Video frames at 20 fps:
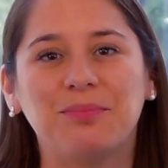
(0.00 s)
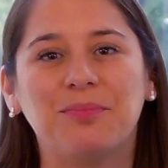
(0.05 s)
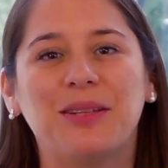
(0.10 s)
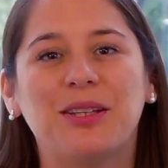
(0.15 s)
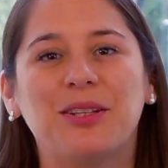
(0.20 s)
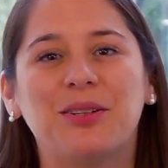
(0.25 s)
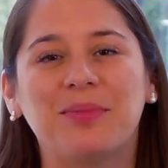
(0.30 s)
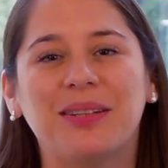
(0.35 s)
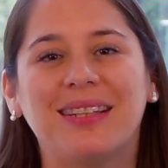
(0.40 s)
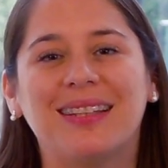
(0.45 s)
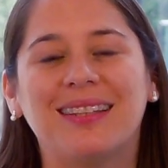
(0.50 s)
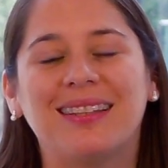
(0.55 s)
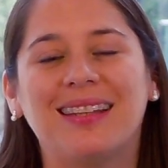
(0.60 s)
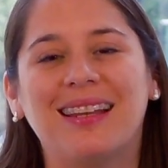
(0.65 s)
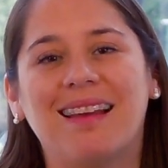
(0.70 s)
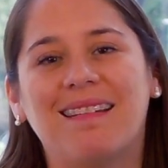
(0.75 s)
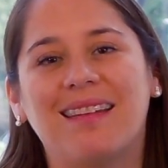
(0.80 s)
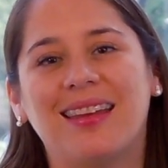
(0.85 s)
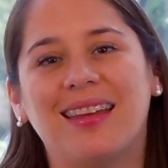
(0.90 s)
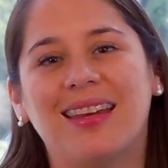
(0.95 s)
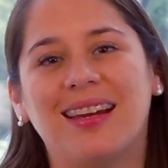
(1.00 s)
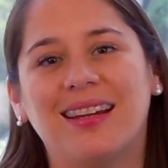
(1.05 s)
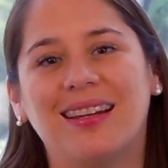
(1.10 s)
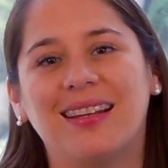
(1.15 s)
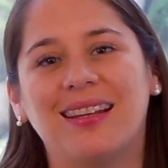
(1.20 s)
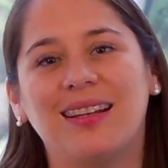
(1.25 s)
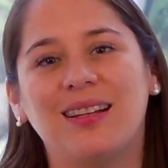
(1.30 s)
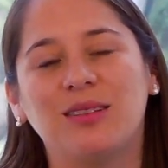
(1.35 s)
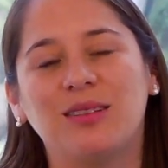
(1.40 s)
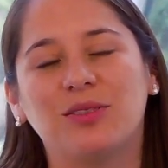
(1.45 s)
mi nombre es Natalia
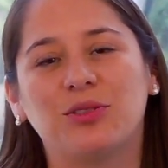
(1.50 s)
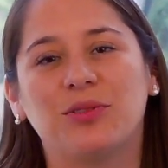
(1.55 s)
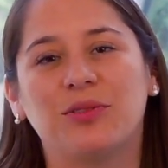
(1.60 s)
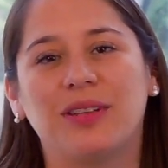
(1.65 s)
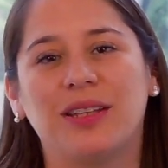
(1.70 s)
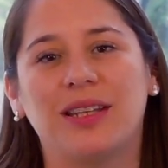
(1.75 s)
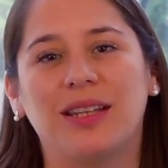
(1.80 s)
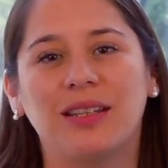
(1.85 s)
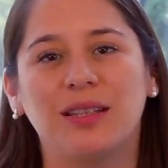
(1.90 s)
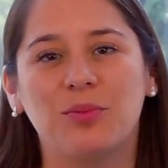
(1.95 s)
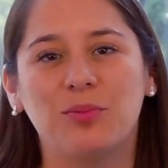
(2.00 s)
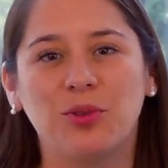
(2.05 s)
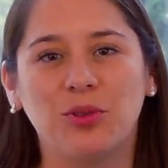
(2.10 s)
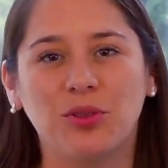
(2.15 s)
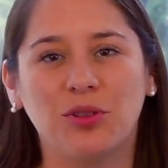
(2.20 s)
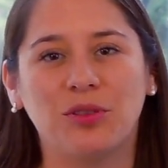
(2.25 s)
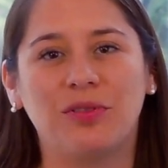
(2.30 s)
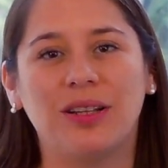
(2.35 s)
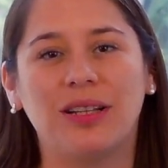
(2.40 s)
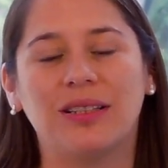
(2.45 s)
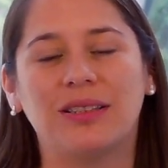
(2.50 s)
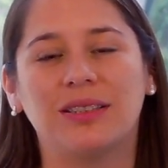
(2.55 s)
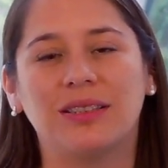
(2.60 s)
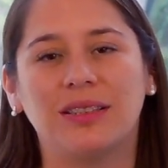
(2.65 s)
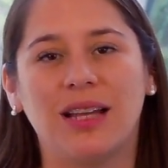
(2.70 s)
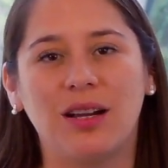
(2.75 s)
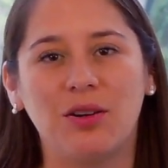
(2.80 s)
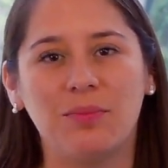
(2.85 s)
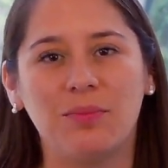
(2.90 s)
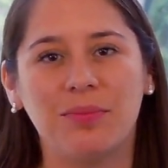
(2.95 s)
Villagra, gerente de productos
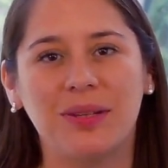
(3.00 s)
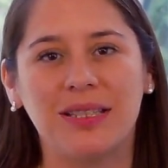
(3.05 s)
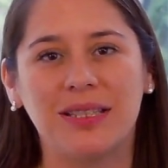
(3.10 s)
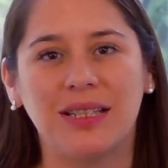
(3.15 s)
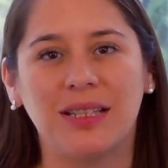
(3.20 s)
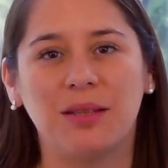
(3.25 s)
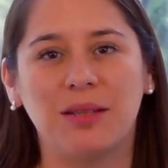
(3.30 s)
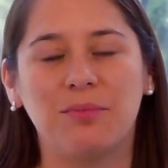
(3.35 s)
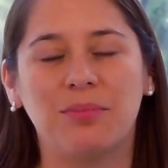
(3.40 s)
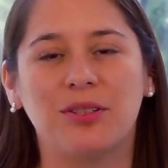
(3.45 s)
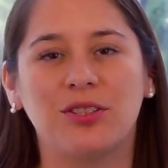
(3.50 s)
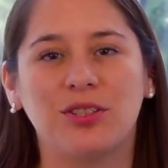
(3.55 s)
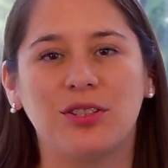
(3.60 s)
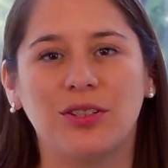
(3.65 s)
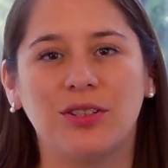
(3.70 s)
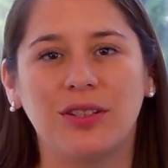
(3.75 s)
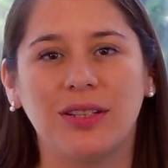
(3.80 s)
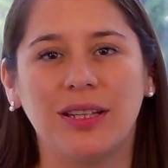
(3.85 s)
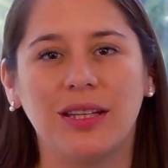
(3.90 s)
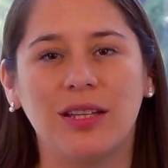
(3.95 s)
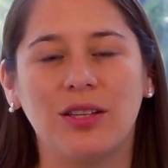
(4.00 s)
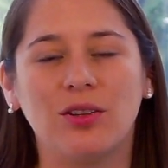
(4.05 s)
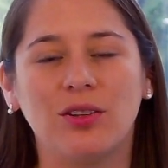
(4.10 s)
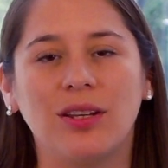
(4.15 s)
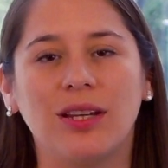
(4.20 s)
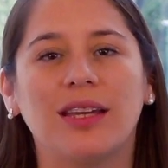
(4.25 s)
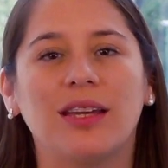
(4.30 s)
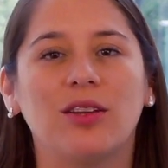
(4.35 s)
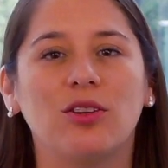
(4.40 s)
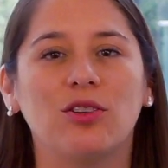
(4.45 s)
balanceados en Chile Inversiones y
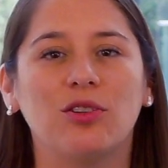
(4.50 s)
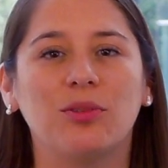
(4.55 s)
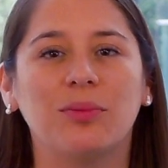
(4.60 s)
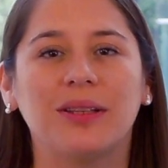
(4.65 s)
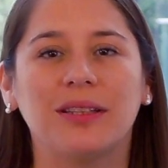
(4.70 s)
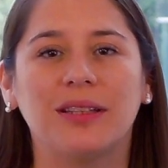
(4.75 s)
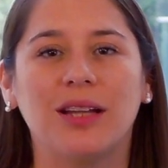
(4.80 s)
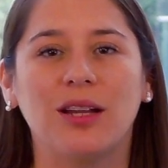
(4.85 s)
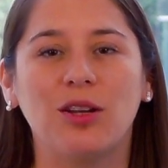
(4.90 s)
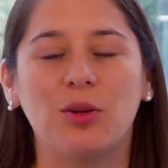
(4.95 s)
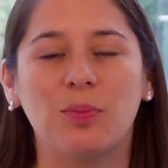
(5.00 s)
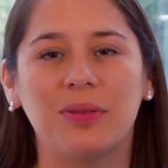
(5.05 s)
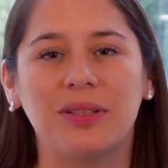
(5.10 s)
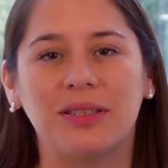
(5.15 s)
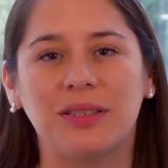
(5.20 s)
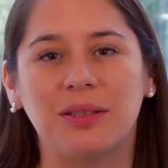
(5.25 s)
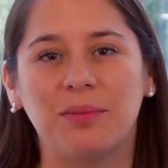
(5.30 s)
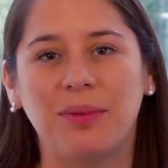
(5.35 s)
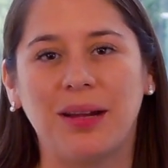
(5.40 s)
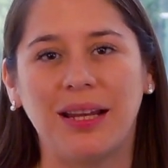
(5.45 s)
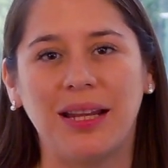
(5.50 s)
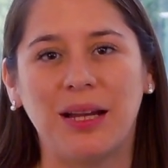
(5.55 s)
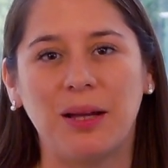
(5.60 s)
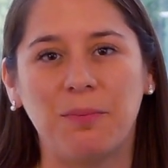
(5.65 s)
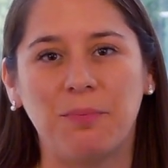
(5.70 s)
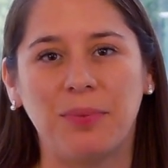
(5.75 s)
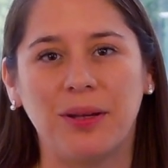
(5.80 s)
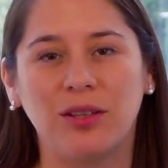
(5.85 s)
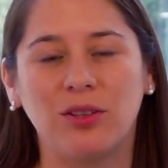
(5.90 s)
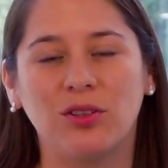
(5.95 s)
hoy les quiero comentar los principales
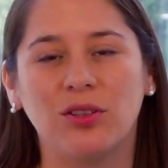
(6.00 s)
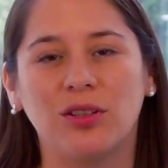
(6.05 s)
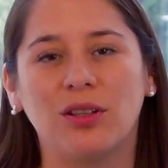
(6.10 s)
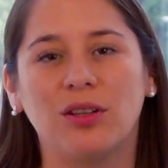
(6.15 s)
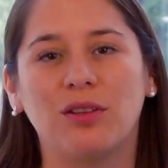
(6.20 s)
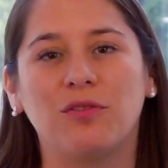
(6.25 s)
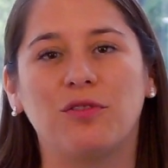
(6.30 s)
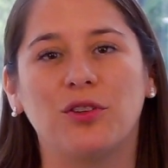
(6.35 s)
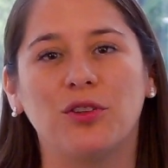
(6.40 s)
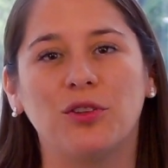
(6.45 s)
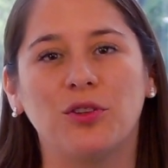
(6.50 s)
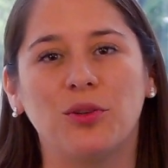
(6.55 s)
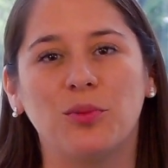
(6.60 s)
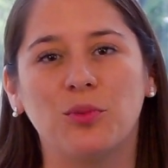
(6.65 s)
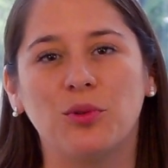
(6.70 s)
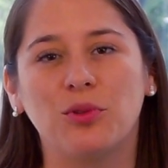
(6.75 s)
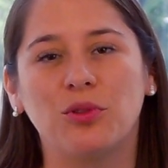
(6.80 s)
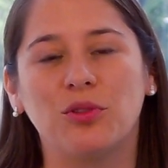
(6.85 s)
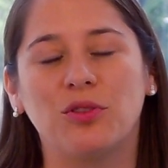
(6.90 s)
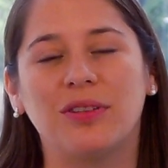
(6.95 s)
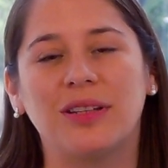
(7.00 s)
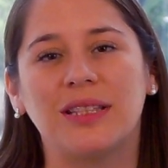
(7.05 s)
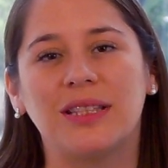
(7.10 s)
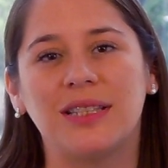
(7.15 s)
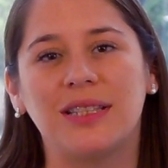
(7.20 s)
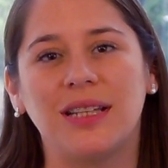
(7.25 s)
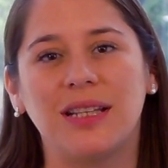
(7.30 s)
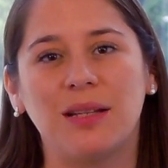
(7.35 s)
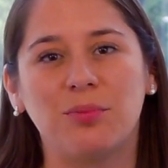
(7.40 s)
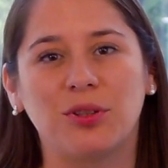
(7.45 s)
aspectos del Fondo Mutuo
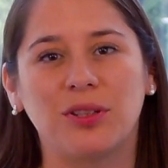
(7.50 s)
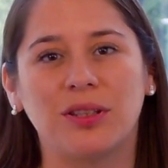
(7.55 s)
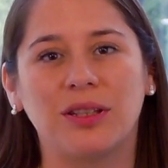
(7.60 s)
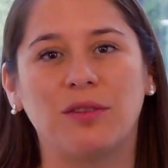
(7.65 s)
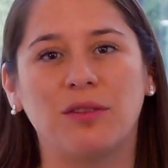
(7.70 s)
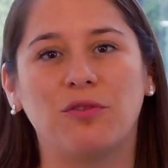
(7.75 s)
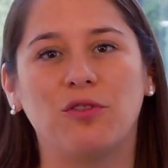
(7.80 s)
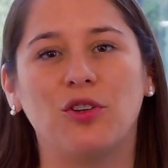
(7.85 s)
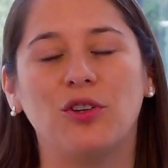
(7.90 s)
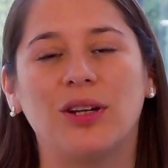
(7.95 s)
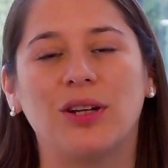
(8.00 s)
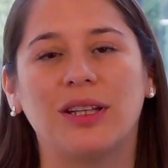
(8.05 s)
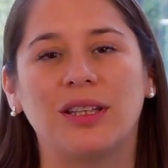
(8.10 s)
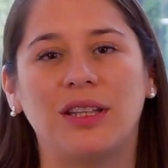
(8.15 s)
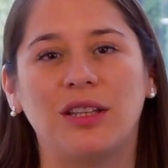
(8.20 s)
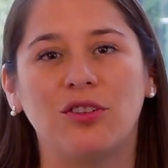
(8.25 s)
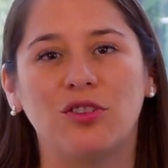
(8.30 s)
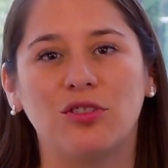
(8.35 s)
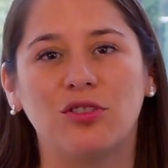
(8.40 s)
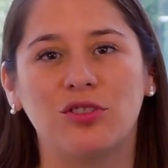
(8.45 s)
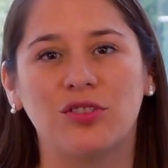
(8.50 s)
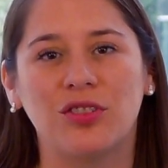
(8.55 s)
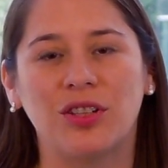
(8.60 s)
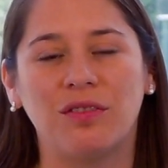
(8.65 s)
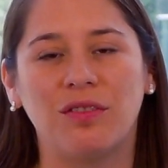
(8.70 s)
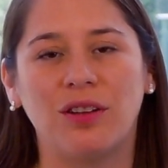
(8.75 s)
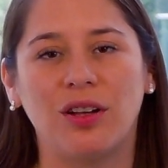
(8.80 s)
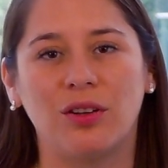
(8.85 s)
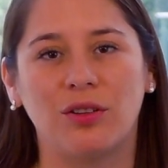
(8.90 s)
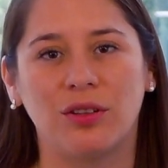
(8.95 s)
Banchile Portafolio Activo
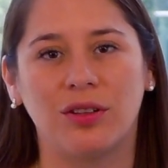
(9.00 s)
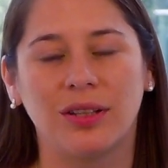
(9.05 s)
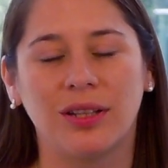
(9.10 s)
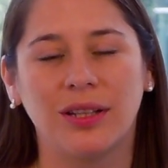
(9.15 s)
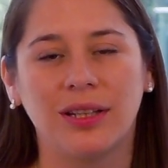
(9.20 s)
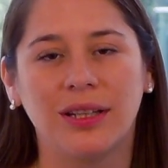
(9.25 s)
Conservador,